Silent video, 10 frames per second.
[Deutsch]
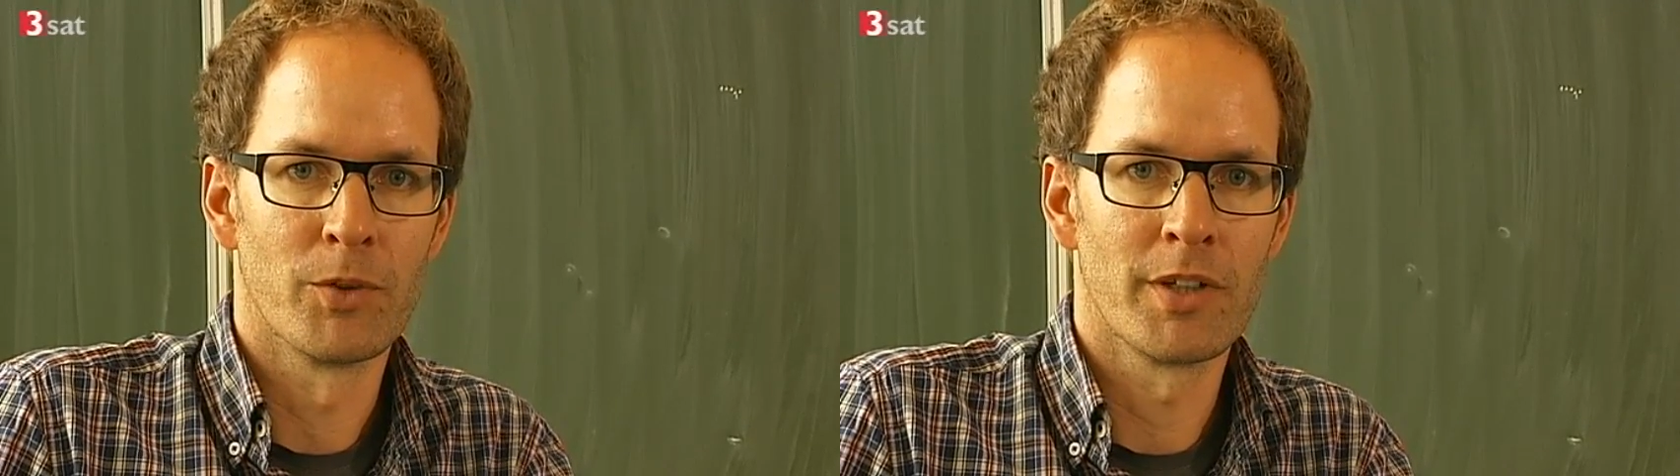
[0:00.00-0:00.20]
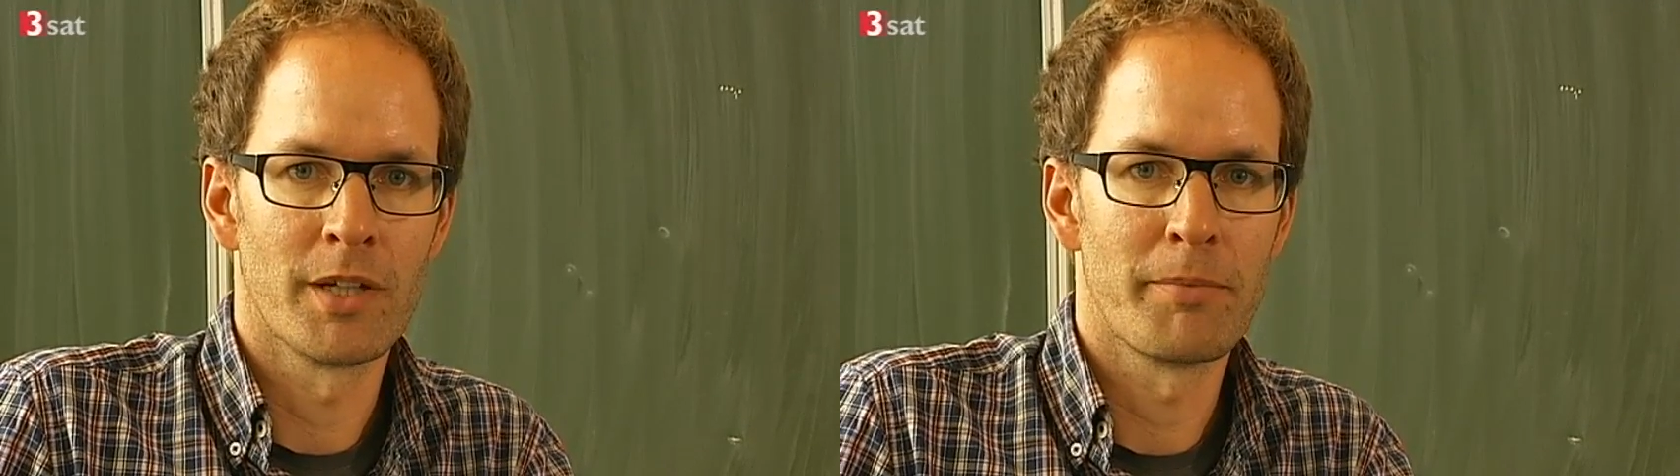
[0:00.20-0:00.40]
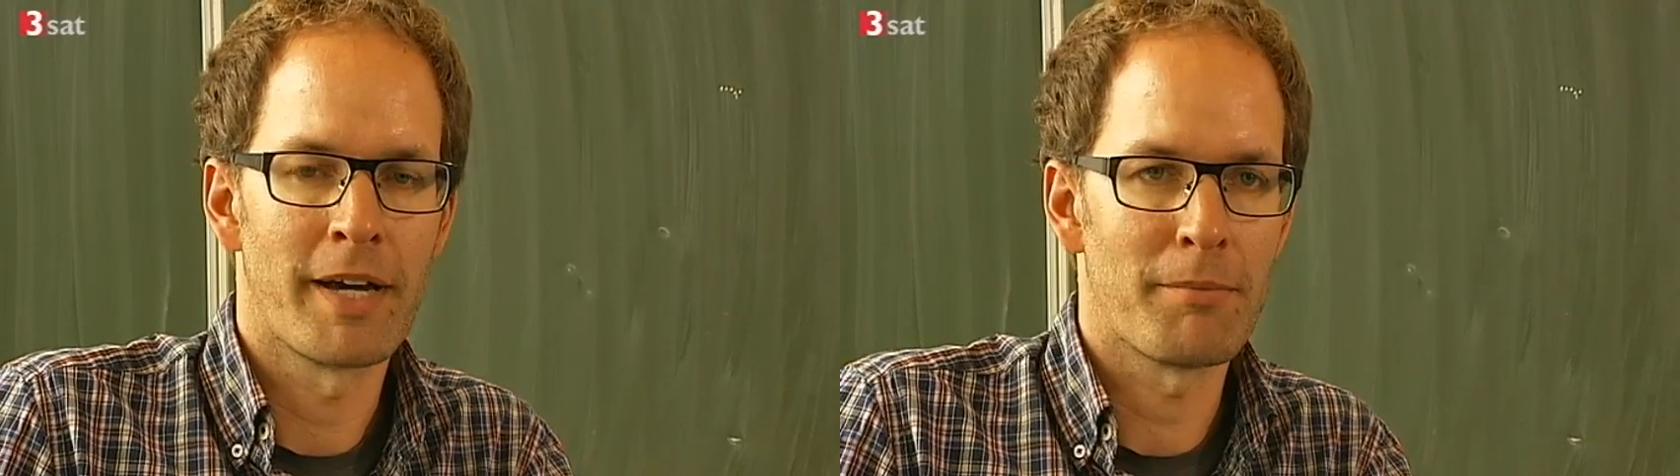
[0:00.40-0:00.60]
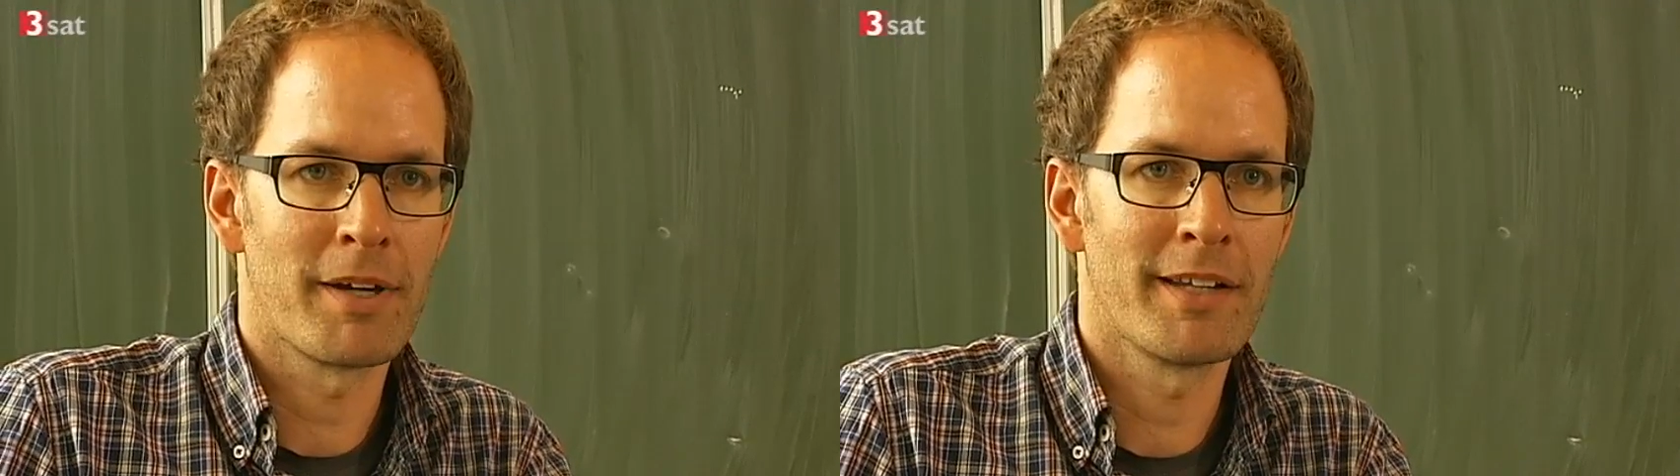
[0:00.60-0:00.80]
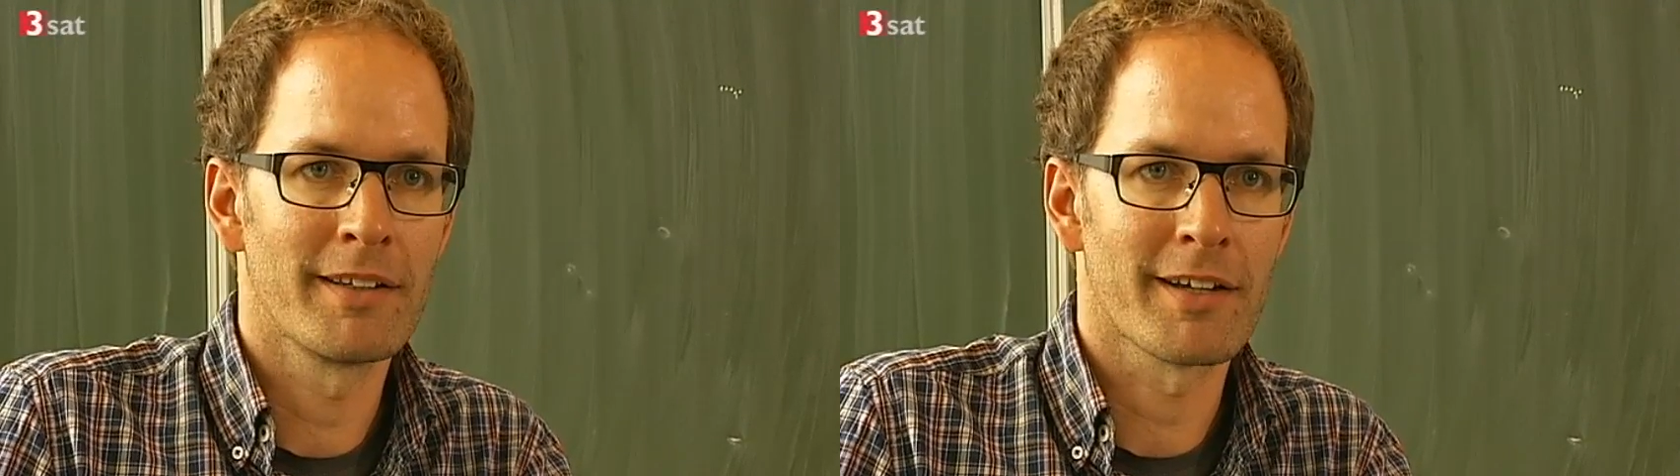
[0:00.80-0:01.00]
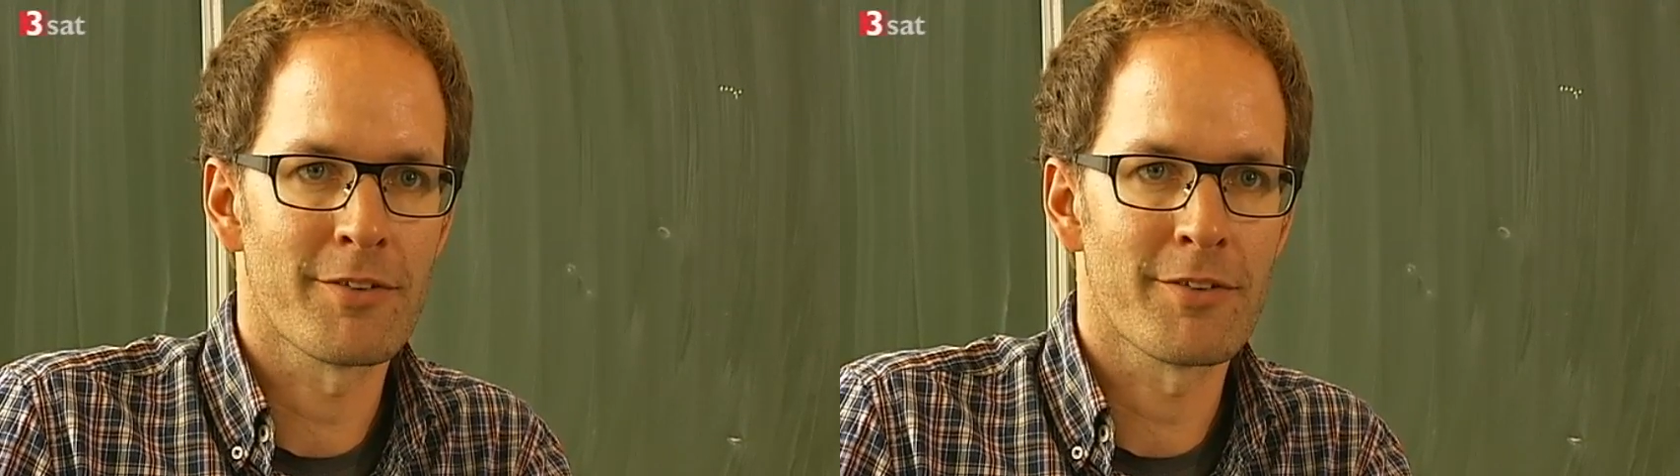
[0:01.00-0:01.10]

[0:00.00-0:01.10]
unter einem permanenten